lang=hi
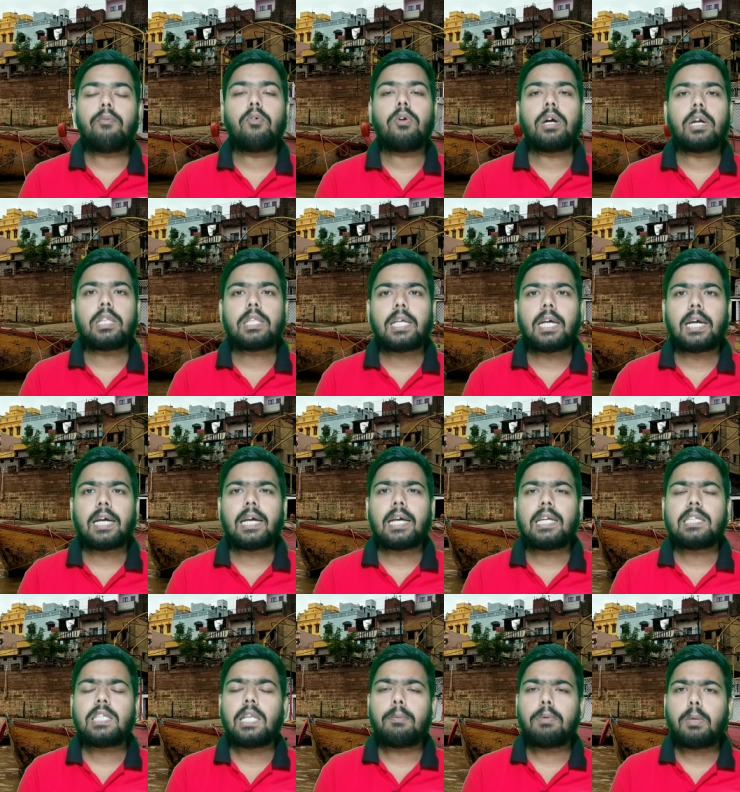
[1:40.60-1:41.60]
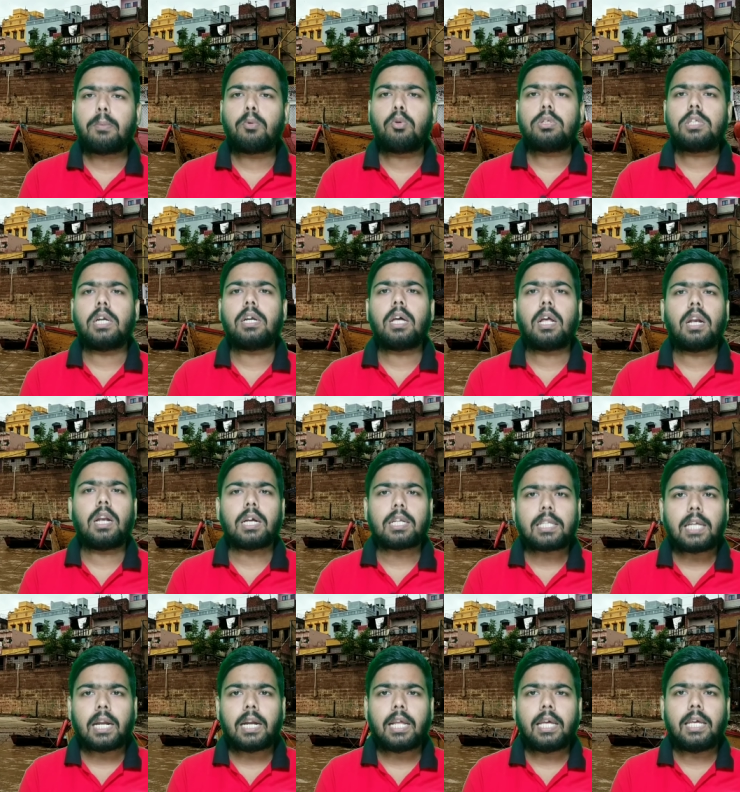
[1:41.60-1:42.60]
फूक करता है इसलिए मुझे भूत से डर
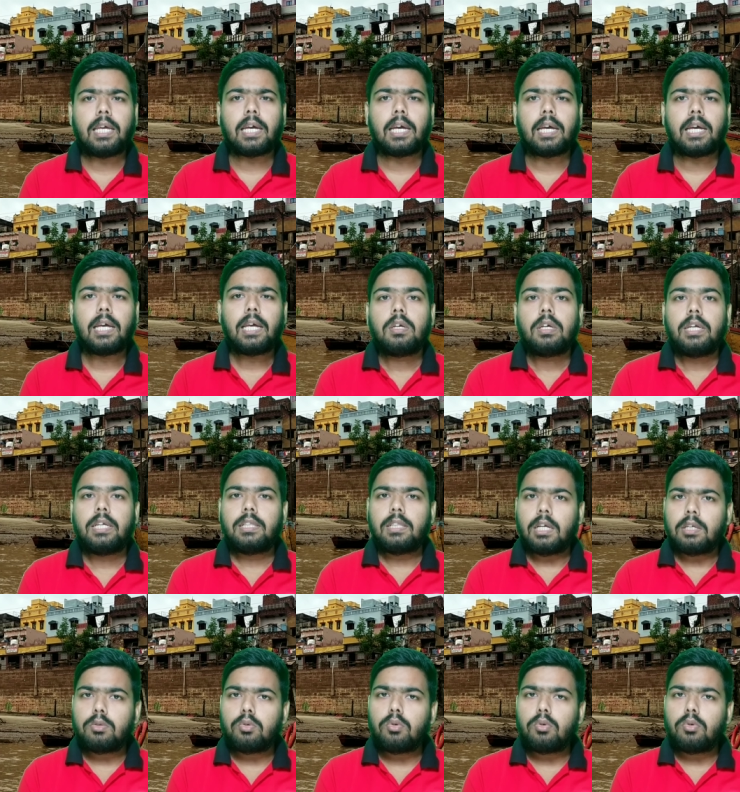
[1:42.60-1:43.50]
लगता नहीं है इतना